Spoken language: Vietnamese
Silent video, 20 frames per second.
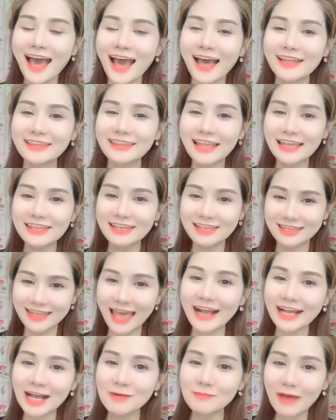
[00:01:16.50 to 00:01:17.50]
à, tại vì
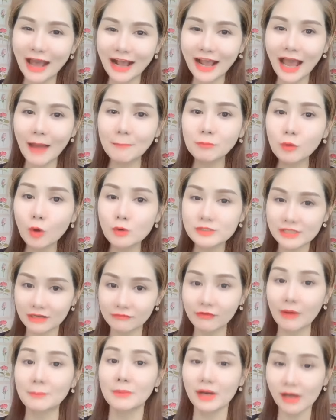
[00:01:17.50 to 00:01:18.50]
da các bạn hấp thu
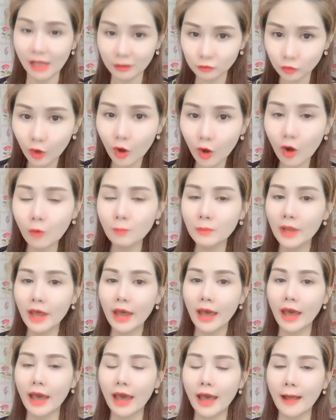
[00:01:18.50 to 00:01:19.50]
sản phẩm rất là tốt
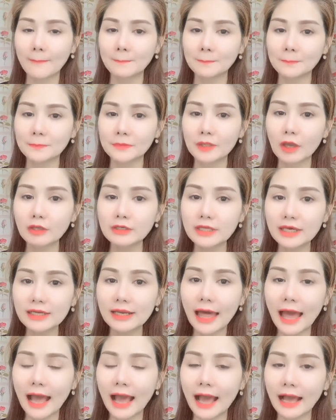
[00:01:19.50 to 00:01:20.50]
à, cho nên
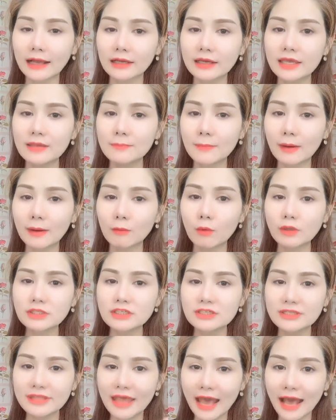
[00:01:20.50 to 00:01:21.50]
là khi mà quá
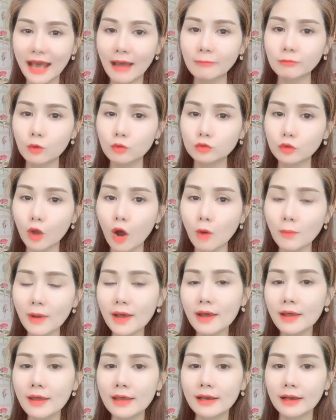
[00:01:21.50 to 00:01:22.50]
trình da hấp thu tốt
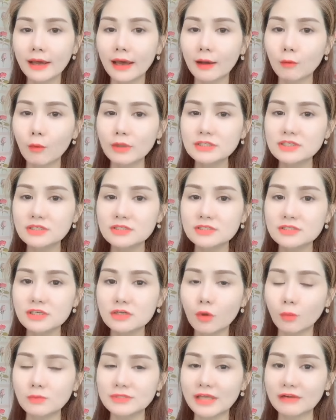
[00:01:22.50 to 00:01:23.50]
á à, quá trình sử
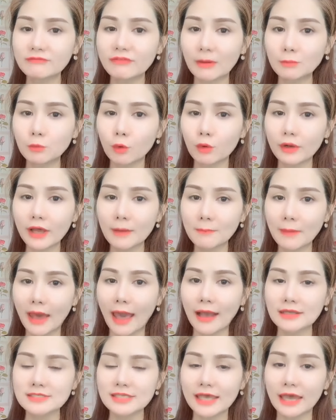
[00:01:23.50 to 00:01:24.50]
dụng sản phẩm của các
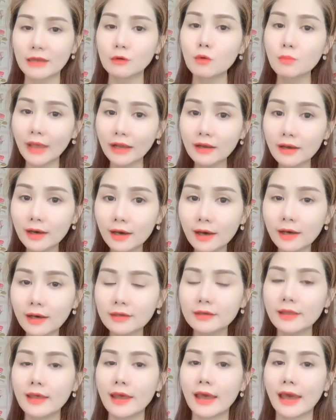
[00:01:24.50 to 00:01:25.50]
bạn sẽ rút ngắn
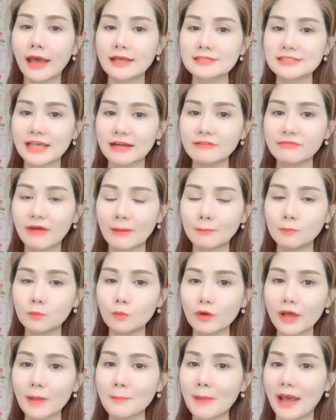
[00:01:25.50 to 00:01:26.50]
hơn à, sản phẩm
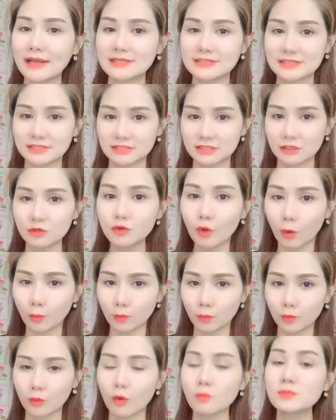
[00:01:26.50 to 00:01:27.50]
của các bạn sử
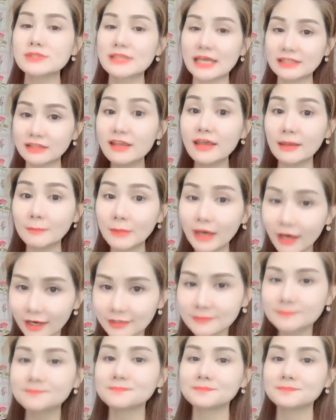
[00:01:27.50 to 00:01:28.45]
dụng cũng sẽ tiết kiệm hơn